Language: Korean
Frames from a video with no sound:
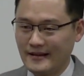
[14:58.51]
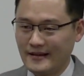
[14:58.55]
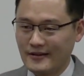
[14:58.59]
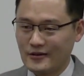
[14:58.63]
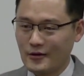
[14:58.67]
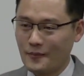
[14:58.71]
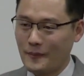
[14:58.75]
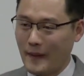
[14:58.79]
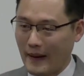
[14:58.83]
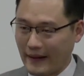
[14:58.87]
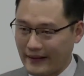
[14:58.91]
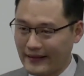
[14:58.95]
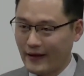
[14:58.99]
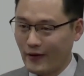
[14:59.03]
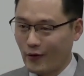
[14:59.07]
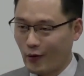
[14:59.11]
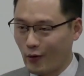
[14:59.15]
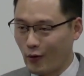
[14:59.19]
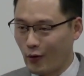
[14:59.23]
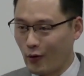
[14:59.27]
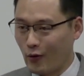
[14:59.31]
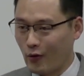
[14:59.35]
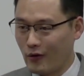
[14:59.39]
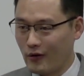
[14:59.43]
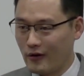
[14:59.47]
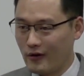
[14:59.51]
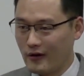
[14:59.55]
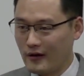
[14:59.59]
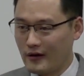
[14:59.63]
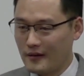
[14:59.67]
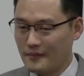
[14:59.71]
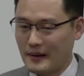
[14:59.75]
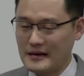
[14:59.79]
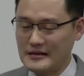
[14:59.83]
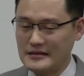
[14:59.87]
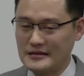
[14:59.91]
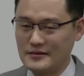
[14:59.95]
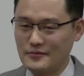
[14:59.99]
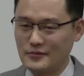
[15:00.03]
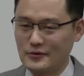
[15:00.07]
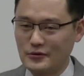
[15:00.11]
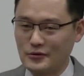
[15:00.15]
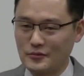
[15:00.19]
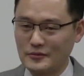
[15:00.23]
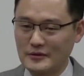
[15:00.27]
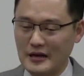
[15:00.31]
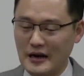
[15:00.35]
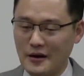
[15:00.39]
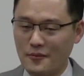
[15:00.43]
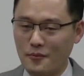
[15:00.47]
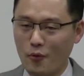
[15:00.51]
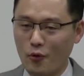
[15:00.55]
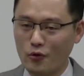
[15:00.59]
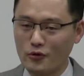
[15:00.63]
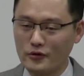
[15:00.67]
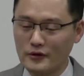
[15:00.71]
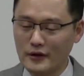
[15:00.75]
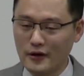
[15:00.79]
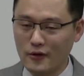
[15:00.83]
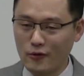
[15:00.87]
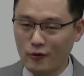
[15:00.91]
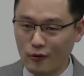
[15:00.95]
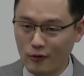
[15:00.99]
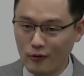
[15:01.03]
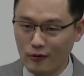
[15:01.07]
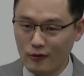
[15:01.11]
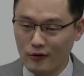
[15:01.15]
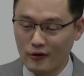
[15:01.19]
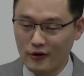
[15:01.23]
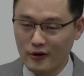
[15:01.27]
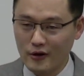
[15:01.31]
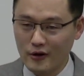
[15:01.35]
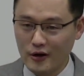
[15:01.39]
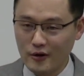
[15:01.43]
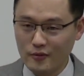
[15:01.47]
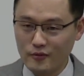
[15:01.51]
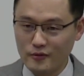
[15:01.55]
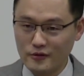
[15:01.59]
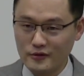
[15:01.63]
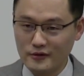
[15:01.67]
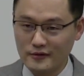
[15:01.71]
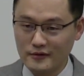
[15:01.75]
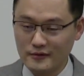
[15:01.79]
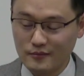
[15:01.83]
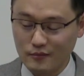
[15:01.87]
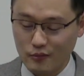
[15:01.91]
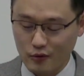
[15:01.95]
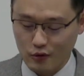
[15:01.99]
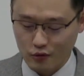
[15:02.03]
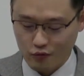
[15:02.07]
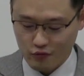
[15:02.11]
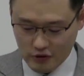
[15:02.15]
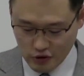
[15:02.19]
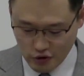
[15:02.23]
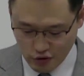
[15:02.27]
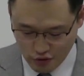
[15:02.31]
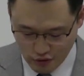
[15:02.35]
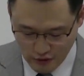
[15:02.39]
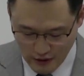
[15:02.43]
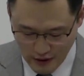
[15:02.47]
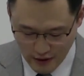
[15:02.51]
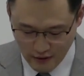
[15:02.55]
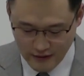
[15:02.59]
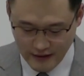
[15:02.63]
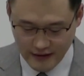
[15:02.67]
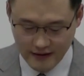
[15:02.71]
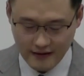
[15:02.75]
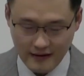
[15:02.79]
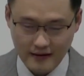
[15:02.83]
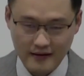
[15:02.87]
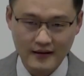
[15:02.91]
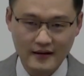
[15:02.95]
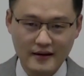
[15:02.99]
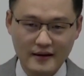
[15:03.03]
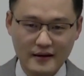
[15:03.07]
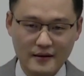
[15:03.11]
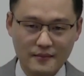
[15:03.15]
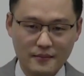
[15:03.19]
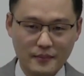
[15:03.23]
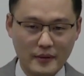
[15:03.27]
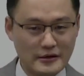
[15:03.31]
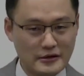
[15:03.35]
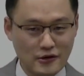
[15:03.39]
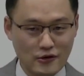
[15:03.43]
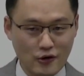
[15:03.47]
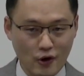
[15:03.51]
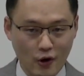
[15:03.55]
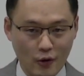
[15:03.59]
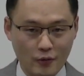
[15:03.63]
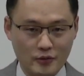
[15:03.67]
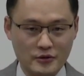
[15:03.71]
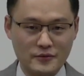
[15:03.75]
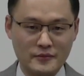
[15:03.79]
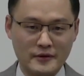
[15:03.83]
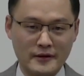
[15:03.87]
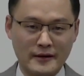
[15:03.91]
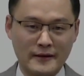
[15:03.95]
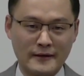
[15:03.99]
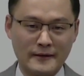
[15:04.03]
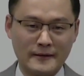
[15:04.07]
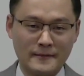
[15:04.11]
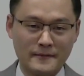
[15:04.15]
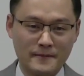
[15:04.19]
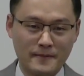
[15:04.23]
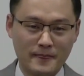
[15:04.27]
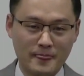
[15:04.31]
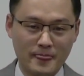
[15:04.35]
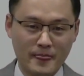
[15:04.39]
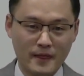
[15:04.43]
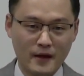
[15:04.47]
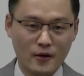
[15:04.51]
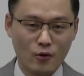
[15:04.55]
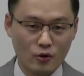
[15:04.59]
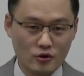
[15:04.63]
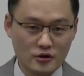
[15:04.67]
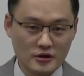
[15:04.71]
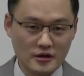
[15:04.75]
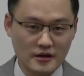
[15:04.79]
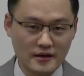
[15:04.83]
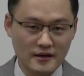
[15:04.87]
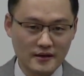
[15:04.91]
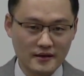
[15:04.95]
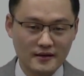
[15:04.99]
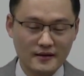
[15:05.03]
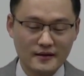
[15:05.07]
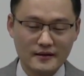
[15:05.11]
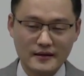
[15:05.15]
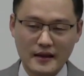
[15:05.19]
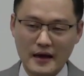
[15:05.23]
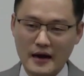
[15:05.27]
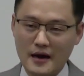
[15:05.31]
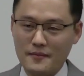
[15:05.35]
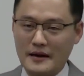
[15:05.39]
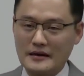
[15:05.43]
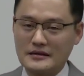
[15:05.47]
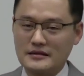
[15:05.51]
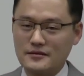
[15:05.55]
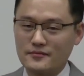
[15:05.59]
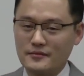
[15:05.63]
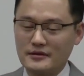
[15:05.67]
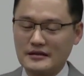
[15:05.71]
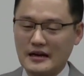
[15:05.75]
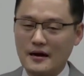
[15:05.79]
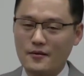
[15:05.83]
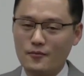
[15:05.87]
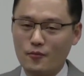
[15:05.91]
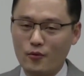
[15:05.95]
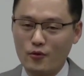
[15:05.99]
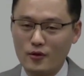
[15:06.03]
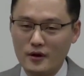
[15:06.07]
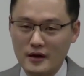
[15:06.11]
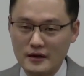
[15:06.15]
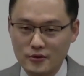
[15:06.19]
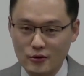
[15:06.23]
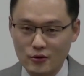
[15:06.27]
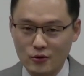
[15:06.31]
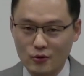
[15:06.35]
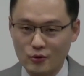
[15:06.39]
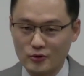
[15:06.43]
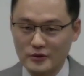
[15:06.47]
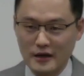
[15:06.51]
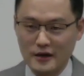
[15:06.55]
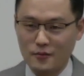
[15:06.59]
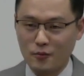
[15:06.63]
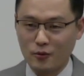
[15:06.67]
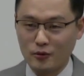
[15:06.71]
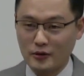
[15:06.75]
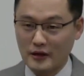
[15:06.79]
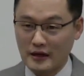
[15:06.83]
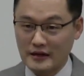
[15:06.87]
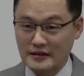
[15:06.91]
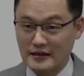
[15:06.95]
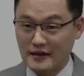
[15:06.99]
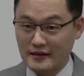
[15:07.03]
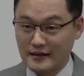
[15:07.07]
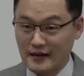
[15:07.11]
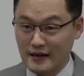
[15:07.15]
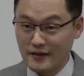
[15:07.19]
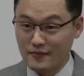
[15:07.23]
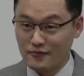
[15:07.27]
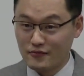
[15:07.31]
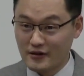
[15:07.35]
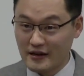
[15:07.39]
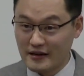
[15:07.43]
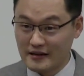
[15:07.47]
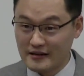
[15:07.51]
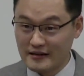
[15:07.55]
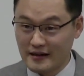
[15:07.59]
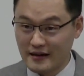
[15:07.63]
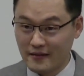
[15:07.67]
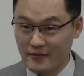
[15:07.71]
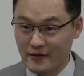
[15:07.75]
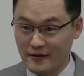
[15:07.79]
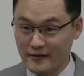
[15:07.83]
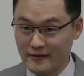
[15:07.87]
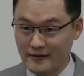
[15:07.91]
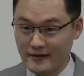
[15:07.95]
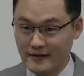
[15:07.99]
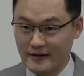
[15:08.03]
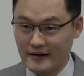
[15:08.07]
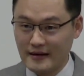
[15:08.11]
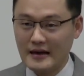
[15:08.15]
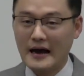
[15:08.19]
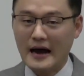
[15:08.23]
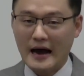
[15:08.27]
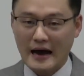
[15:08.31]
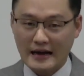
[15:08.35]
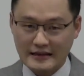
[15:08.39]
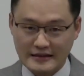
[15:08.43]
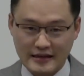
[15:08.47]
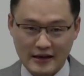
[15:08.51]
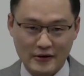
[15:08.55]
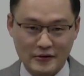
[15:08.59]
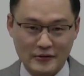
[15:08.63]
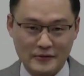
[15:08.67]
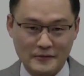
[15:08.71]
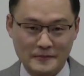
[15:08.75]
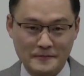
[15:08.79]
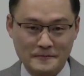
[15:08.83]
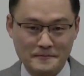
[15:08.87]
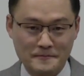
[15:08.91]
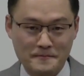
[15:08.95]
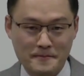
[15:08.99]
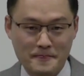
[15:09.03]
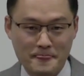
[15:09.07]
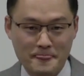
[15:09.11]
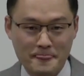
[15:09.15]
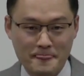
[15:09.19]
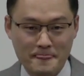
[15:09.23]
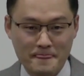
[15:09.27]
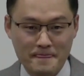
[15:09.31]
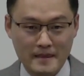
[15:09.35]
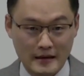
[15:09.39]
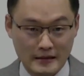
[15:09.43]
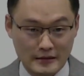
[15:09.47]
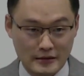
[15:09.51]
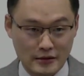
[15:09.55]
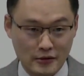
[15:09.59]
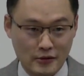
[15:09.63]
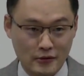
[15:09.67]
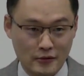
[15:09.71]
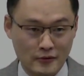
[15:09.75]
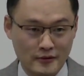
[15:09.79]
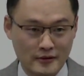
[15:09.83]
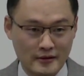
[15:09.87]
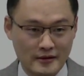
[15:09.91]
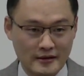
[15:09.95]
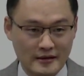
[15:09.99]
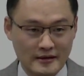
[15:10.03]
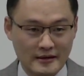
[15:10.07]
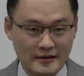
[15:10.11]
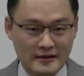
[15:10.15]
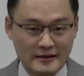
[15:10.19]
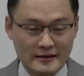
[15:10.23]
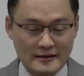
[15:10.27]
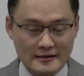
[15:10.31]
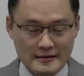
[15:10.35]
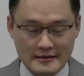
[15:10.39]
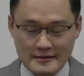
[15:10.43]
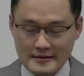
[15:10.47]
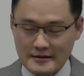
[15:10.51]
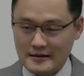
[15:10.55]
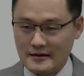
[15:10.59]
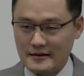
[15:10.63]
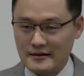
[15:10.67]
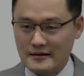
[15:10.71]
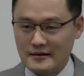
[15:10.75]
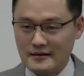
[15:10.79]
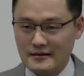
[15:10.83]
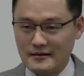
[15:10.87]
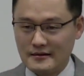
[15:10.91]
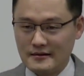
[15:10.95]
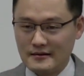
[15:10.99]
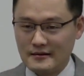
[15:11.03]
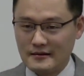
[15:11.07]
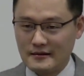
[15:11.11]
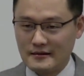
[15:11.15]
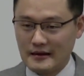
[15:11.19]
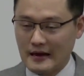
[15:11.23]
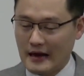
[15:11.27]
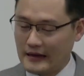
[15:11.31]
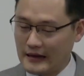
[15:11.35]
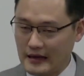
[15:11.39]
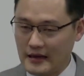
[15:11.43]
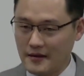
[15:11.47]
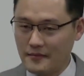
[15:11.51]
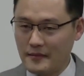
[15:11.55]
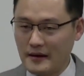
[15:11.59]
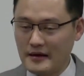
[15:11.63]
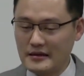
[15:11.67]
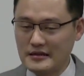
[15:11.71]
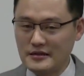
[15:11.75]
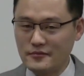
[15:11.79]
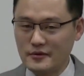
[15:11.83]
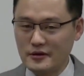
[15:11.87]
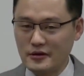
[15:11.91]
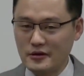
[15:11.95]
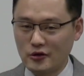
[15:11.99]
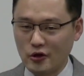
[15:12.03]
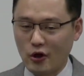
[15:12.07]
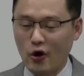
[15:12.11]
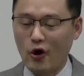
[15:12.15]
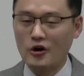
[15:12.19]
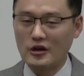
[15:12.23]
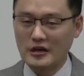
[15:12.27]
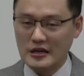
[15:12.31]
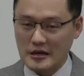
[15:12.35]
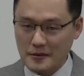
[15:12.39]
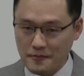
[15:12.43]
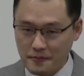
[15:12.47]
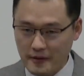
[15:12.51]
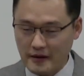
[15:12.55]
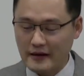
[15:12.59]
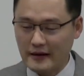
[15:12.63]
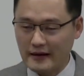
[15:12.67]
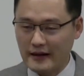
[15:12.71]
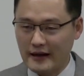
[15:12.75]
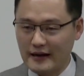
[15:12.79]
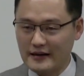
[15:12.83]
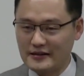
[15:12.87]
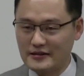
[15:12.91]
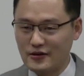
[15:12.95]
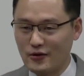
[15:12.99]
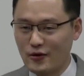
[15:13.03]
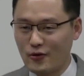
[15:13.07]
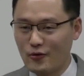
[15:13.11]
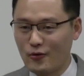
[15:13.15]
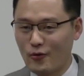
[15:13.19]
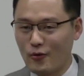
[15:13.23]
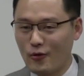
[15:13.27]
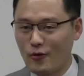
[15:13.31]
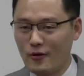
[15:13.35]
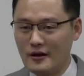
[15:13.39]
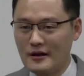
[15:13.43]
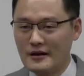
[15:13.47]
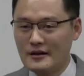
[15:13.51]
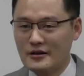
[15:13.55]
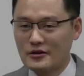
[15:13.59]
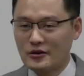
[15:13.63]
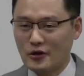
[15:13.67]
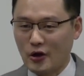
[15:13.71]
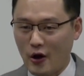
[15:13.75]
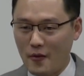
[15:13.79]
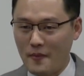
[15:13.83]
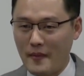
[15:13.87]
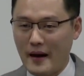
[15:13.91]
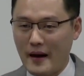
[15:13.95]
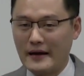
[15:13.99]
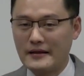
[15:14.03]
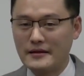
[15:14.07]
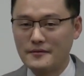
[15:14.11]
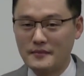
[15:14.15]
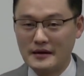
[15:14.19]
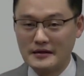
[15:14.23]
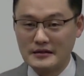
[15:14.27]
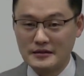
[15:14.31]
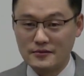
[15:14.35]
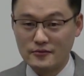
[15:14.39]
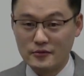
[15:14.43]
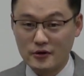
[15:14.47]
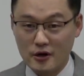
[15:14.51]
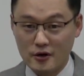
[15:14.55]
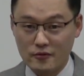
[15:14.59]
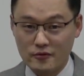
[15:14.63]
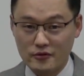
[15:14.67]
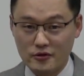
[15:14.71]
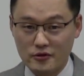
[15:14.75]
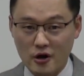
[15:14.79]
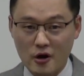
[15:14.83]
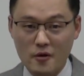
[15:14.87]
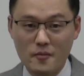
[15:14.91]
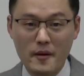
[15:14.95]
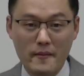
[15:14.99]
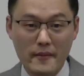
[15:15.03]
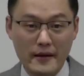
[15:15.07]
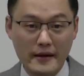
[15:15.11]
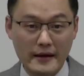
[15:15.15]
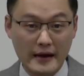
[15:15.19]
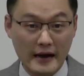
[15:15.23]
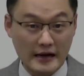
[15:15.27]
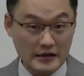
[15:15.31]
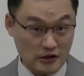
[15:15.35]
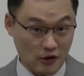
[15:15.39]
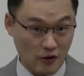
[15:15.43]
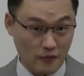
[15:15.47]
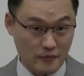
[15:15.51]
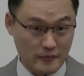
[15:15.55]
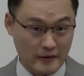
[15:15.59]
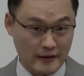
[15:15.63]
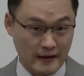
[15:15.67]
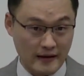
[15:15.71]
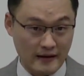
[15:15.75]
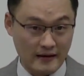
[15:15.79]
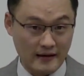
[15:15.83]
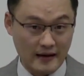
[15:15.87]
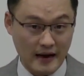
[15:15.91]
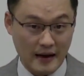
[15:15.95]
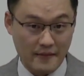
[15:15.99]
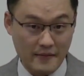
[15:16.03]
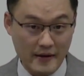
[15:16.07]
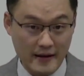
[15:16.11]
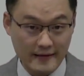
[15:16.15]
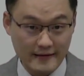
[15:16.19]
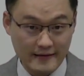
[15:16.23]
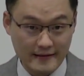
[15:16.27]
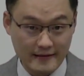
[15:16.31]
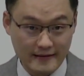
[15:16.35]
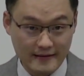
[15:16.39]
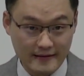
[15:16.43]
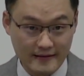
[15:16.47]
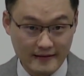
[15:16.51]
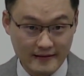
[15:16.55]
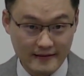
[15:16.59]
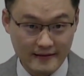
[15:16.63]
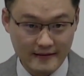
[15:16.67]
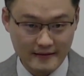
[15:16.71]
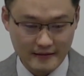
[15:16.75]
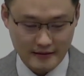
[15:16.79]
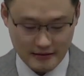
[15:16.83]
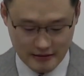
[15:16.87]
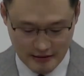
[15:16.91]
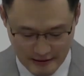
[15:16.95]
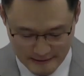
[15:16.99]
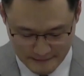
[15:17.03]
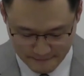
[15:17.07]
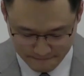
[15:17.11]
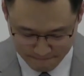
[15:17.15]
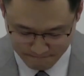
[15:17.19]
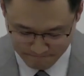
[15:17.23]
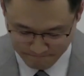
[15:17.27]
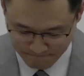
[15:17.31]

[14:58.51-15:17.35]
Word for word: 또 반대로 말씀을 좀 잘 모른다고 여러분 뭐 위축되거나 빼실 거 없습니다. 혹시 내가 말씀을 잘 몰라서 교사를 못 하시겠다는 분이 계시다면 하세요. 하세요. 아, 하나님 말씀이 더 깊이 깨달으실 거고 더 많은 말씀을 여러분 열매 맺게 하실 겁니다. 아멘. 참